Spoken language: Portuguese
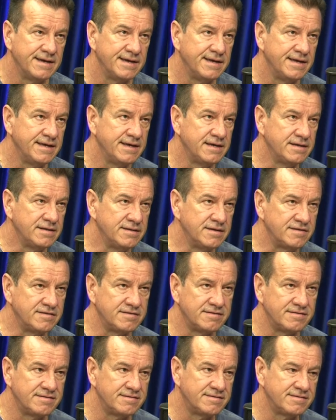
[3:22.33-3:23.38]
E
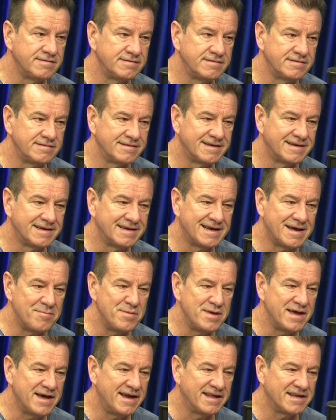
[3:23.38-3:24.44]
nesse
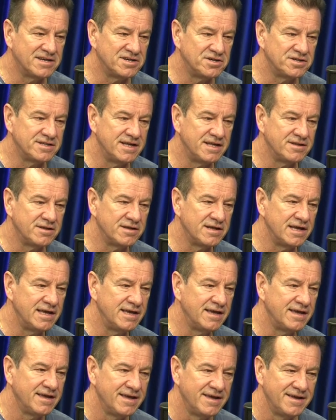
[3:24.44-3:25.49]
caminhar que a gente tendo
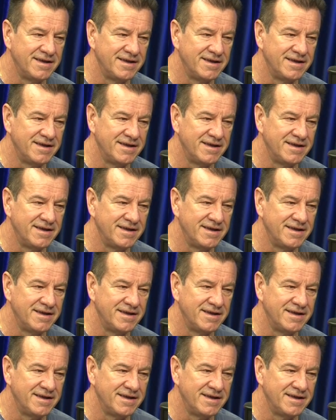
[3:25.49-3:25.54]
aí,